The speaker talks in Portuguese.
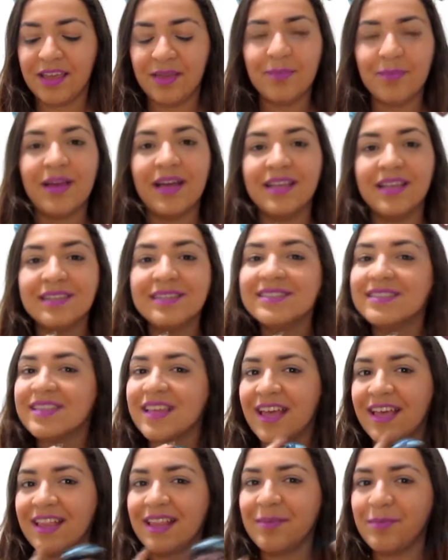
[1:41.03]
Mas
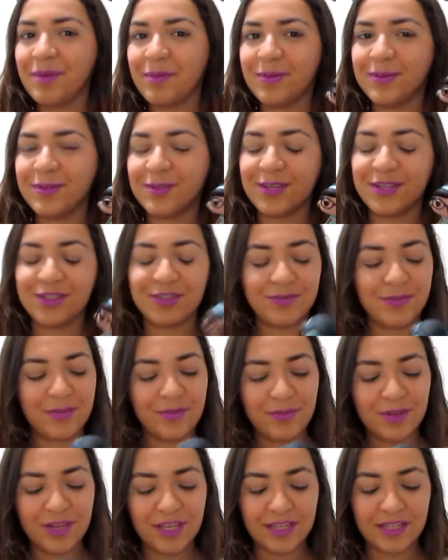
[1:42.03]
ela é minha personagem
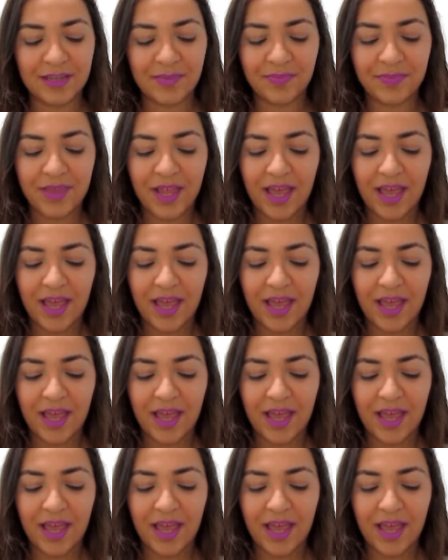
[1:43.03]
favorita.